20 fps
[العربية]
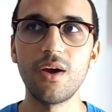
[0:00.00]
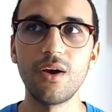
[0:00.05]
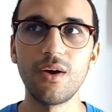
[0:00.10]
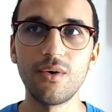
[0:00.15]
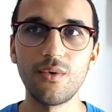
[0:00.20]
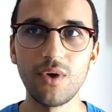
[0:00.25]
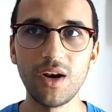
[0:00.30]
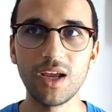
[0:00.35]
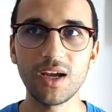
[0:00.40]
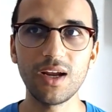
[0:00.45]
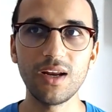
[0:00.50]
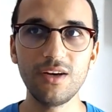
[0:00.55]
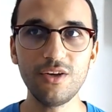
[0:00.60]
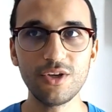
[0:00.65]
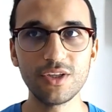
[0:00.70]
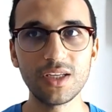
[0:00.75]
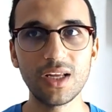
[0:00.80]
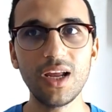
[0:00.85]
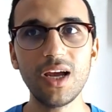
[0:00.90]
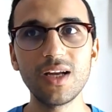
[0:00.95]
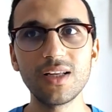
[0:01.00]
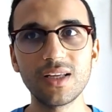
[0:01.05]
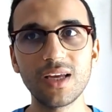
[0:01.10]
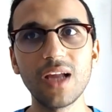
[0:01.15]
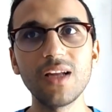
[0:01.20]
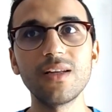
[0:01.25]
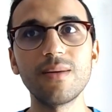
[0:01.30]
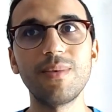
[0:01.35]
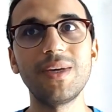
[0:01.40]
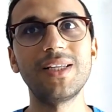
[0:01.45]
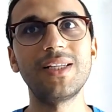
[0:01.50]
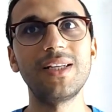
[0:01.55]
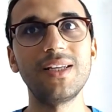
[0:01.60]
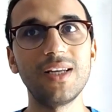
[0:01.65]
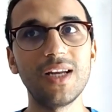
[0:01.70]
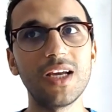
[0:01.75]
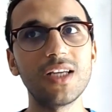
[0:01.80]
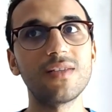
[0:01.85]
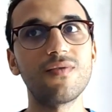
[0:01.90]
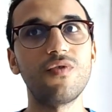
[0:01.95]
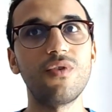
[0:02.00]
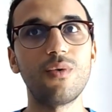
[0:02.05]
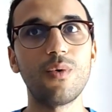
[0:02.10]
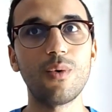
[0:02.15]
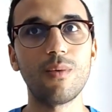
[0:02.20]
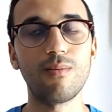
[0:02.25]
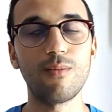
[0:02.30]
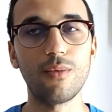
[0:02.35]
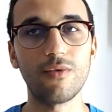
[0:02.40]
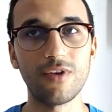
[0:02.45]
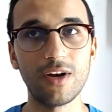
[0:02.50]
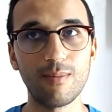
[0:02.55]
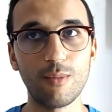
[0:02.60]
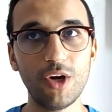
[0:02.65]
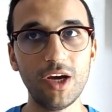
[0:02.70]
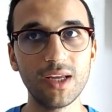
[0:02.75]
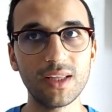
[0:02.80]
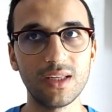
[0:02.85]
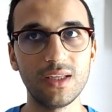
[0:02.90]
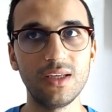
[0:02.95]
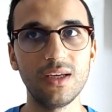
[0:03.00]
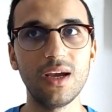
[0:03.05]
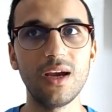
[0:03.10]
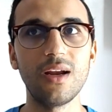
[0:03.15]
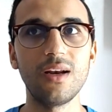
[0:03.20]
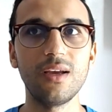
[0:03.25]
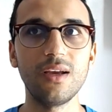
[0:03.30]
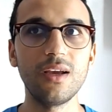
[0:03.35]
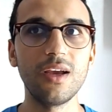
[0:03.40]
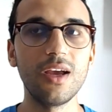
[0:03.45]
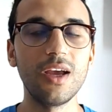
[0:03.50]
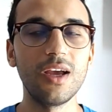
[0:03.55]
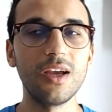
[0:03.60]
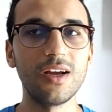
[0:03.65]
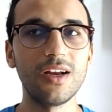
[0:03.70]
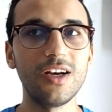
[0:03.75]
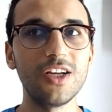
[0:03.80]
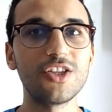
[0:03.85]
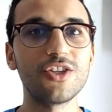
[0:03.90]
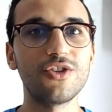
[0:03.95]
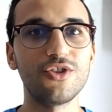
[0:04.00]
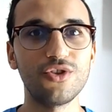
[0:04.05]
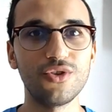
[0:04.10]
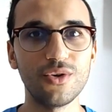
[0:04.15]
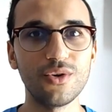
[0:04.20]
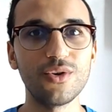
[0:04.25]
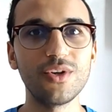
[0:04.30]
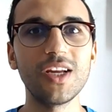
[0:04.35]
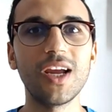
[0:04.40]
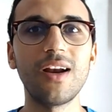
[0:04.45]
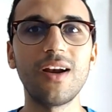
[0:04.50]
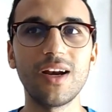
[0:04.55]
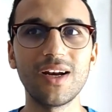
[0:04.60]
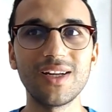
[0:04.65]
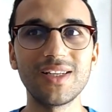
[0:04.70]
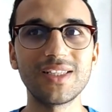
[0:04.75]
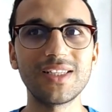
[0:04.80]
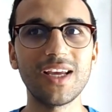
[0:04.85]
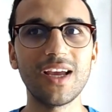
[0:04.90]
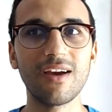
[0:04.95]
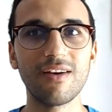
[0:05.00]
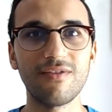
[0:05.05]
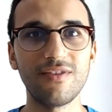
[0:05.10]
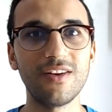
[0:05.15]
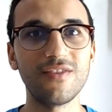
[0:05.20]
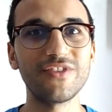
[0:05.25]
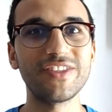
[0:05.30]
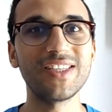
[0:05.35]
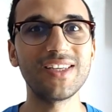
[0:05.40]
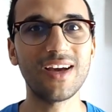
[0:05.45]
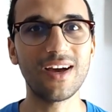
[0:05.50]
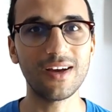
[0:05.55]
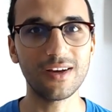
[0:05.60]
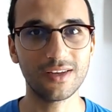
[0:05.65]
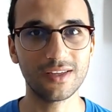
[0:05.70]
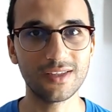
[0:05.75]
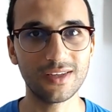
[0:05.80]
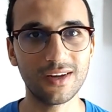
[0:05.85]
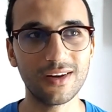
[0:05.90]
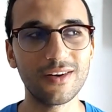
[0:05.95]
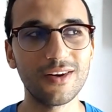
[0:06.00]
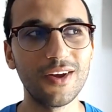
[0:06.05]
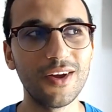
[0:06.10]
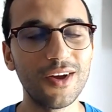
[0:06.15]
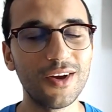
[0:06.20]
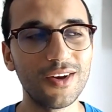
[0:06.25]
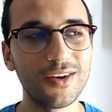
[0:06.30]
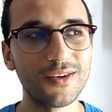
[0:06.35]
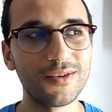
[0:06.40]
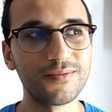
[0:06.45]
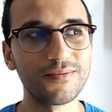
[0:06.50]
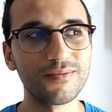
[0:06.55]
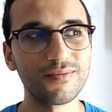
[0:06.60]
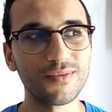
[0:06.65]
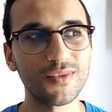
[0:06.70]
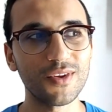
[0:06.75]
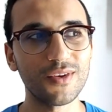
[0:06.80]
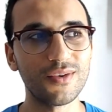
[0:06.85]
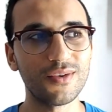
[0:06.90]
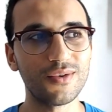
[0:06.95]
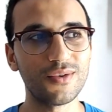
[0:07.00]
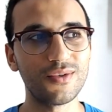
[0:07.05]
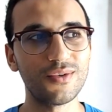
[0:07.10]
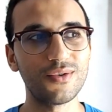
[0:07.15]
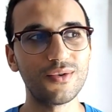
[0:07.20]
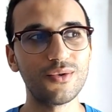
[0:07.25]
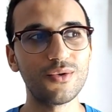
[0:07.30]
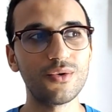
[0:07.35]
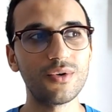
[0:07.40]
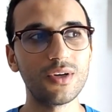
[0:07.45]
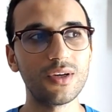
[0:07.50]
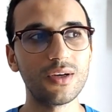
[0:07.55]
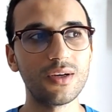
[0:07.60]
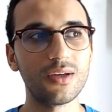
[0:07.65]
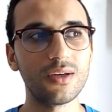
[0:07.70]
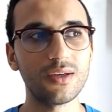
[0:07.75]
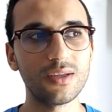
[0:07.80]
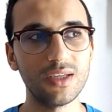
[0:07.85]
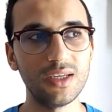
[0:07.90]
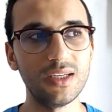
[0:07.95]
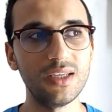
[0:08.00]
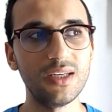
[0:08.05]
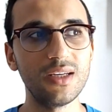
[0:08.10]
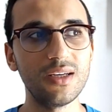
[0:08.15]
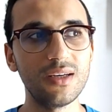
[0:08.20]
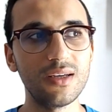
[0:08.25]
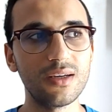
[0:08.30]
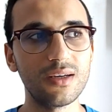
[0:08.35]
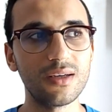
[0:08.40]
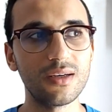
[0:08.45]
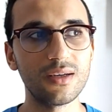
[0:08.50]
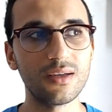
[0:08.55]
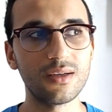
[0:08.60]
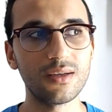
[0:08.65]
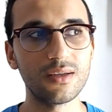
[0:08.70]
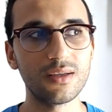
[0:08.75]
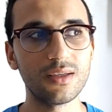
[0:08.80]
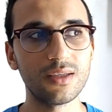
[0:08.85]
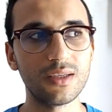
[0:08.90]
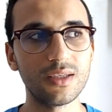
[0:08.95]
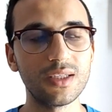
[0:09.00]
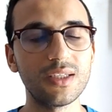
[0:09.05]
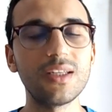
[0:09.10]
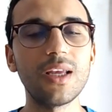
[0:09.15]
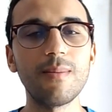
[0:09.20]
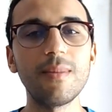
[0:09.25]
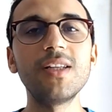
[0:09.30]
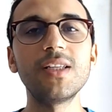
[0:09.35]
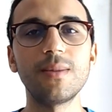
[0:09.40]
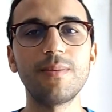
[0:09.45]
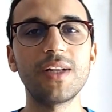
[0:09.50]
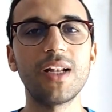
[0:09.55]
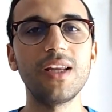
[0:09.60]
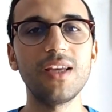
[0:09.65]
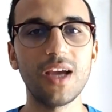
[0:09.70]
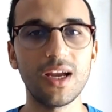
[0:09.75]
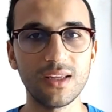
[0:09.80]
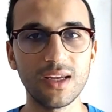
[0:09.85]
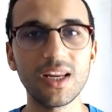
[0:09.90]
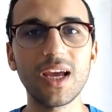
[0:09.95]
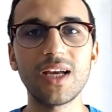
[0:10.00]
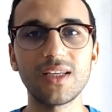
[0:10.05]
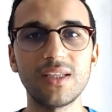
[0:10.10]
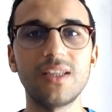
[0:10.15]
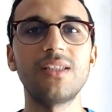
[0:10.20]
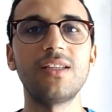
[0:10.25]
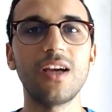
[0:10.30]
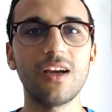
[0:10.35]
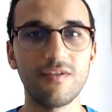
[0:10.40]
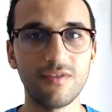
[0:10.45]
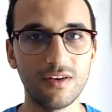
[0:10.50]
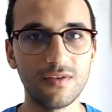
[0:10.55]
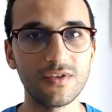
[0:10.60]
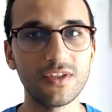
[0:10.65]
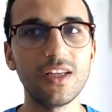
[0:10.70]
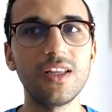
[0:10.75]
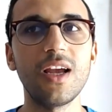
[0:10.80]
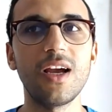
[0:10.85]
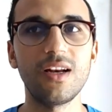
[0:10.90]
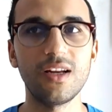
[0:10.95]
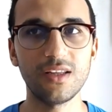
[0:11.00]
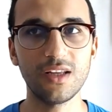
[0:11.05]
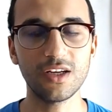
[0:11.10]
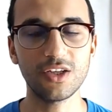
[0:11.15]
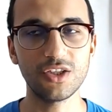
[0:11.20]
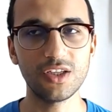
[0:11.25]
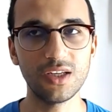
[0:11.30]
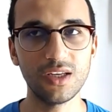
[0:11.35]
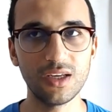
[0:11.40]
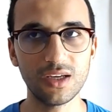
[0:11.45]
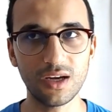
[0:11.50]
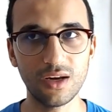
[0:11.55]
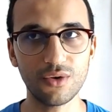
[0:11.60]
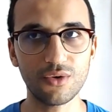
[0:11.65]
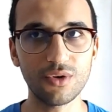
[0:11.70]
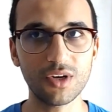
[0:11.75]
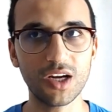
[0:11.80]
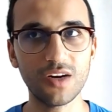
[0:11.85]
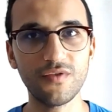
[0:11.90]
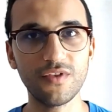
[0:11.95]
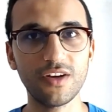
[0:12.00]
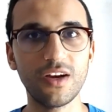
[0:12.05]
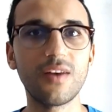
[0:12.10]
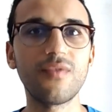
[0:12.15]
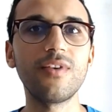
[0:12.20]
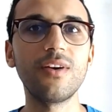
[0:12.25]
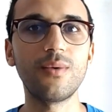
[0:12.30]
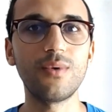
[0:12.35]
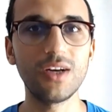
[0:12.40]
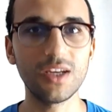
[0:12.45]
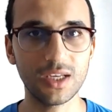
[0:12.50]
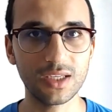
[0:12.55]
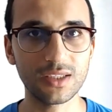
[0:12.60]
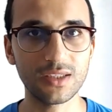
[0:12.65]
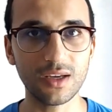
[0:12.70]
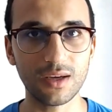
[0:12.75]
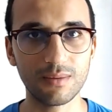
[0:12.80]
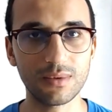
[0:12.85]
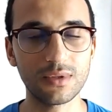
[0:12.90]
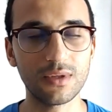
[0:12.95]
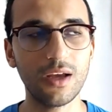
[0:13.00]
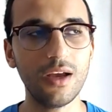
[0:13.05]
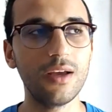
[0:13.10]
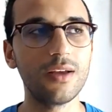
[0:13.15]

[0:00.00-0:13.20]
ولكن اللي حسن الحظ كاين بعض الناس في المحيط ديالي اللي شجعوني انني نثق في نفسي اكثر ويعني الزمن آه، ثبت لي انني خاصني نثق في نفسي لان داك الشيء اللي كان كنفكر فيه هو اللي كيصدق بصح